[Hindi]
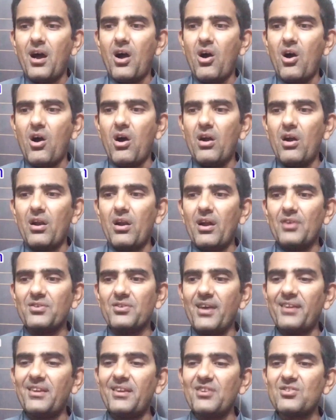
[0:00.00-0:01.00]
और
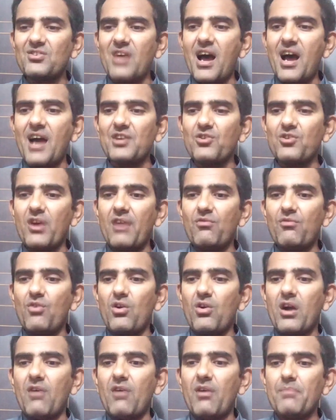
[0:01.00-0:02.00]
जैसे चाहा जो है
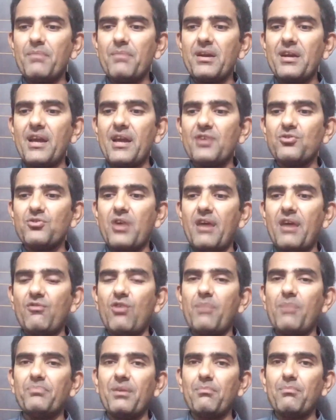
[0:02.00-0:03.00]
वो गवर्नमेंट ने जो है
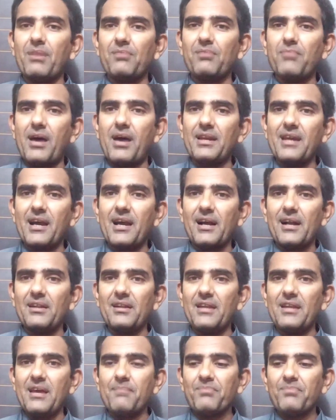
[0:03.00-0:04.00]
वो अपनी मनमानियाँ
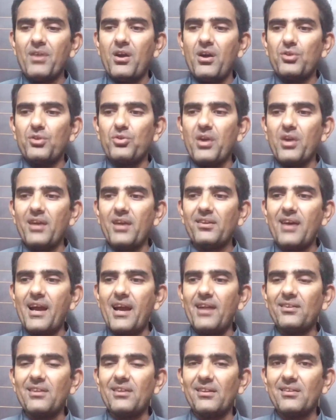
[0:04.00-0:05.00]
कर दी तो ये
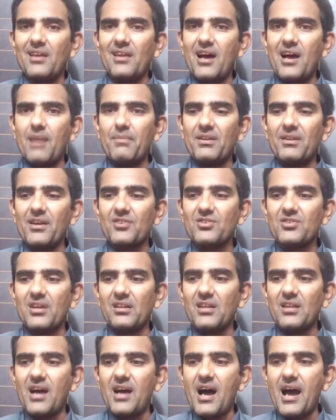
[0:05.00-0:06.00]
सारा सिलसिला अभी तक
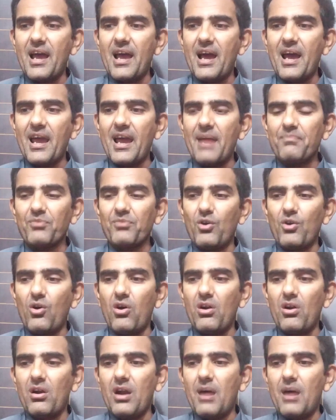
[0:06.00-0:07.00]
चलता आया है
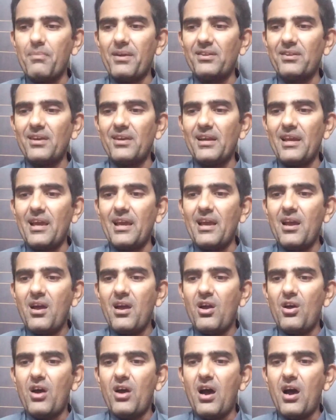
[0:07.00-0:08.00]
और बेसिकली
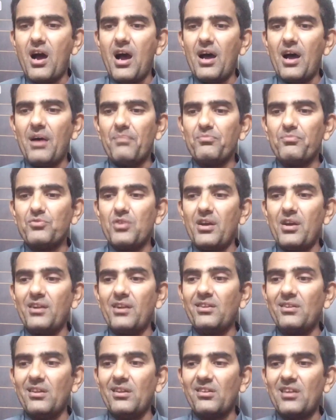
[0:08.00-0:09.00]
uh, uh,
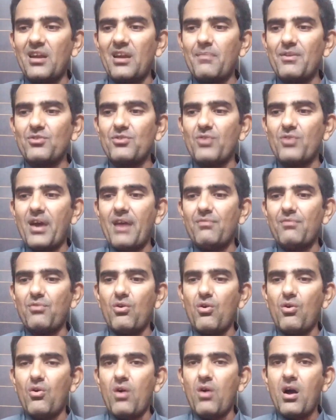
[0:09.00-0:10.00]
इस सिलसिले में जो है
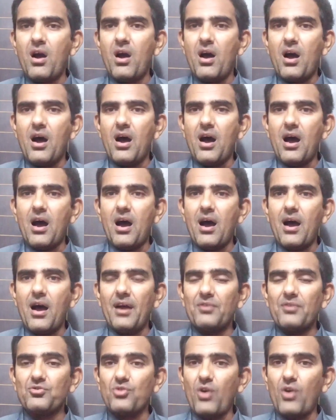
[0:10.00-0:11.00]
वो
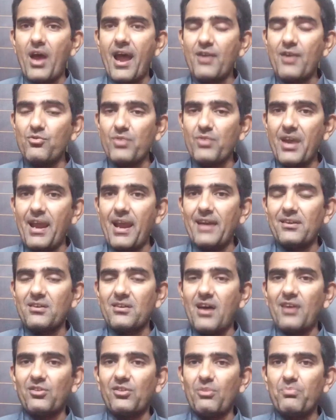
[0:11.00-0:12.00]
uh, जो
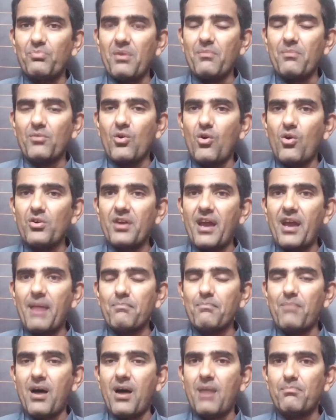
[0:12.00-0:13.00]
एडवोकेट सुप्रीम कोर्ट
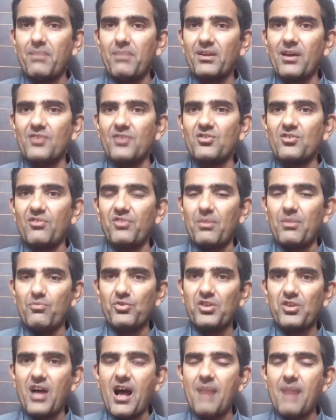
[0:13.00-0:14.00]
हैं मोहम्मद अशरफ
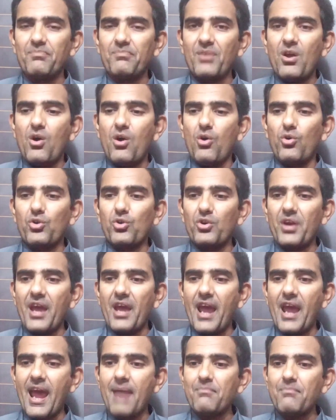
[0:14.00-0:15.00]
समूह साहब
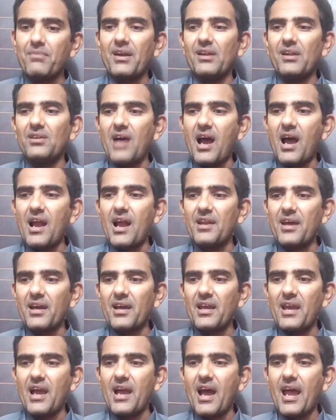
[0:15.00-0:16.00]
उन्होंने अहम किरदार अदा
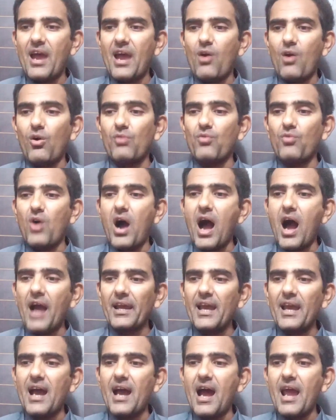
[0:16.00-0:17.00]
किया है और वो
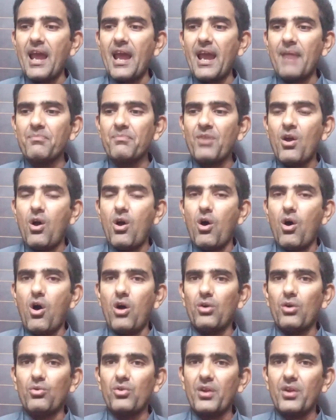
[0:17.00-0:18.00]
आगे आए हैं
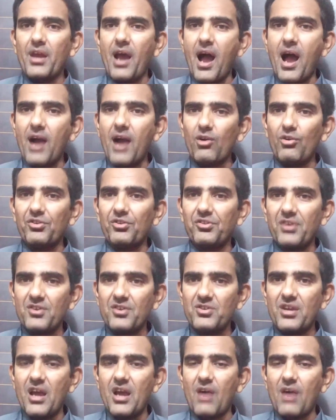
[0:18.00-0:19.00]
और उन्होंने हक और
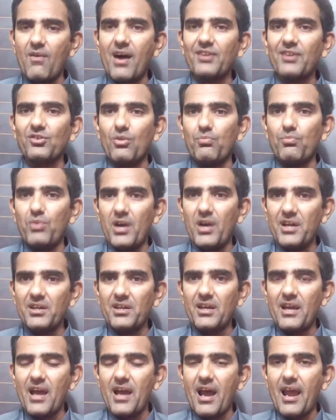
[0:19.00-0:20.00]
सच की आवाज़ को
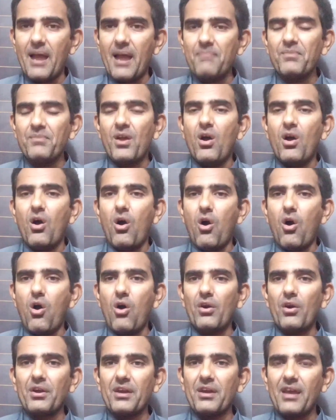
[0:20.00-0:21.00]
बुलंद किया है
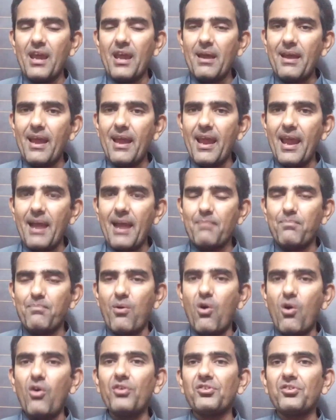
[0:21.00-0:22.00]
और ये एक
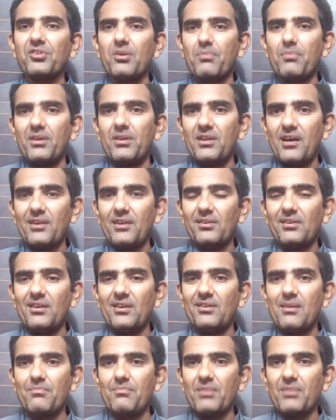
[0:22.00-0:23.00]
बहुत ज़बरदस्त
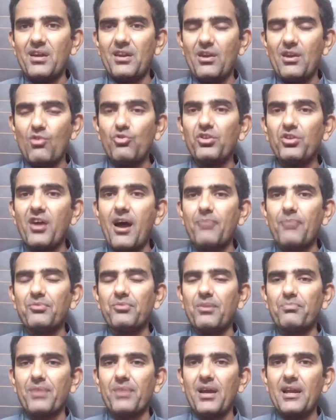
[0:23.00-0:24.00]
किस्म की न्यूज़ है आप
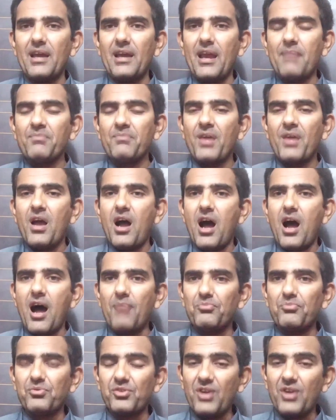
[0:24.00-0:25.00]
सबके लिए
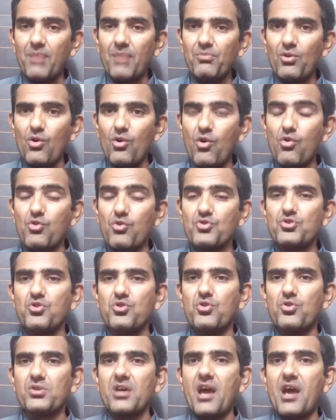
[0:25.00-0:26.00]
आप सब लोग
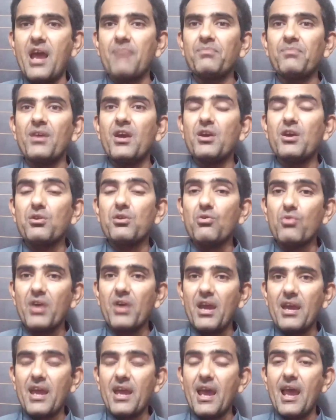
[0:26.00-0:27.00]
खुश हो जाएँ
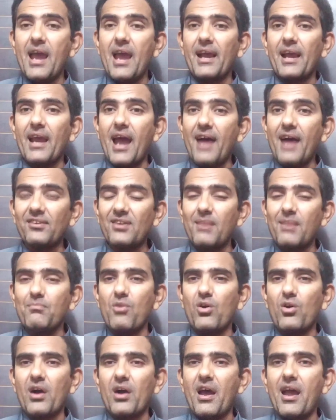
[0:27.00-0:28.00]
क्योंकि ये एक ऐसा
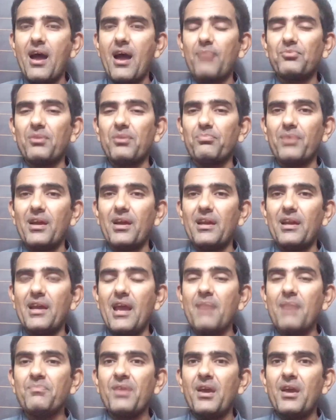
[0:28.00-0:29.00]
मौका है आप सबके
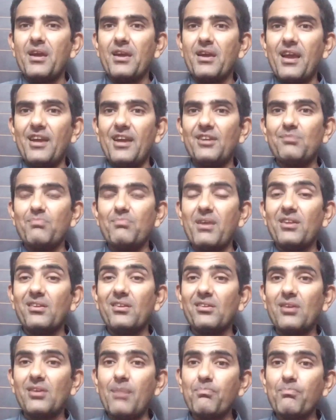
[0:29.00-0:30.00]
लिए कि इसमें
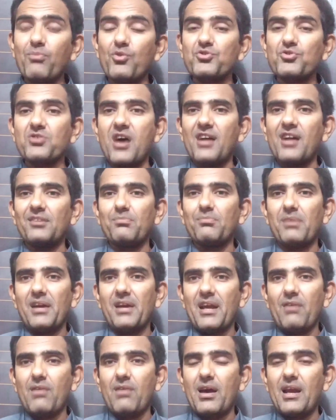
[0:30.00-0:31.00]
सबको चांस
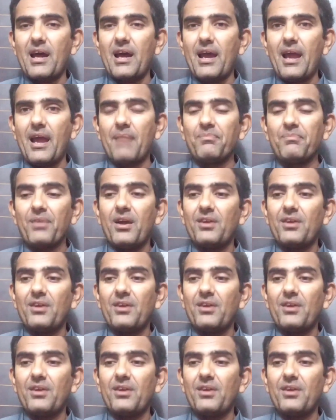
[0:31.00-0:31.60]
मिलने वाला है